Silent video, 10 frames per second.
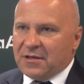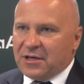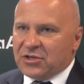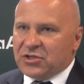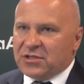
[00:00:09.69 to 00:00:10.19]

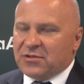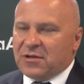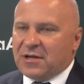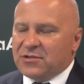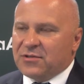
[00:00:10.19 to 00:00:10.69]
jeszcze
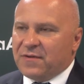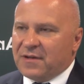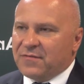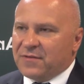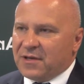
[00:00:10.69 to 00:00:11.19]

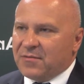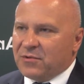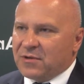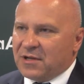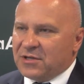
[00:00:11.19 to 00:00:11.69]
zorganizowane w takim
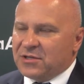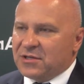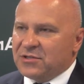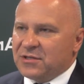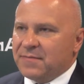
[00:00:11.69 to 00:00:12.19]
okresie,
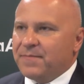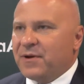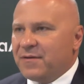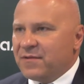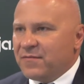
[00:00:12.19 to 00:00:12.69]
gdzie
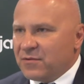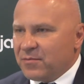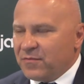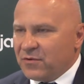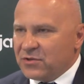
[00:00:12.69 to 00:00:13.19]
pewne
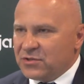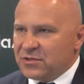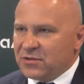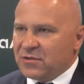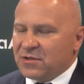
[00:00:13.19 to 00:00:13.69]
wątpliwości
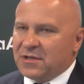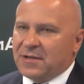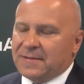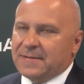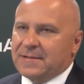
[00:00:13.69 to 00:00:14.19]
co do tej e,